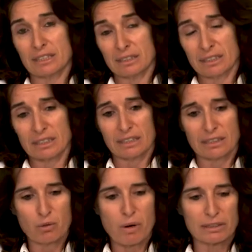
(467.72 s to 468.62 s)

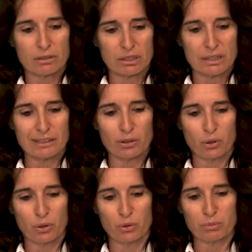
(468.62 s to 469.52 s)
64 è stato
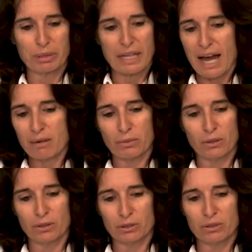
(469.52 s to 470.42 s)
un
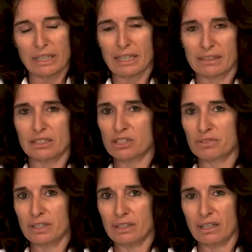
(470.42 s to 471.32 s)
preambolo di una grande
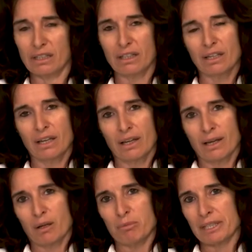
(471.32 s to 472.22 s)
sfida.
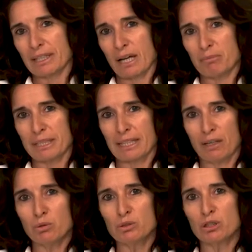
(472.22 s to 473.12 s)
Perché? Perché
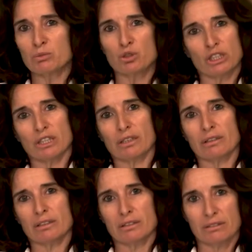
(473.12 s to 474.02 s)
all'ultimo
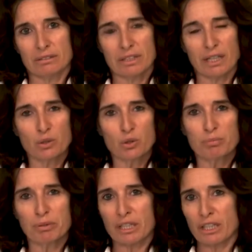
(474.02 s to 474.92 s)
giro dal
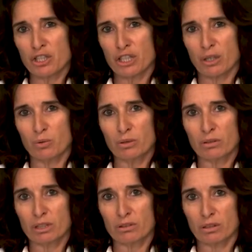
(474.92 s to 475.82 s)
gruppo esce un
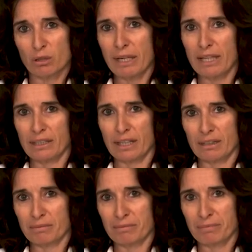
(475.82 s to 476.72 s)
corridore belga.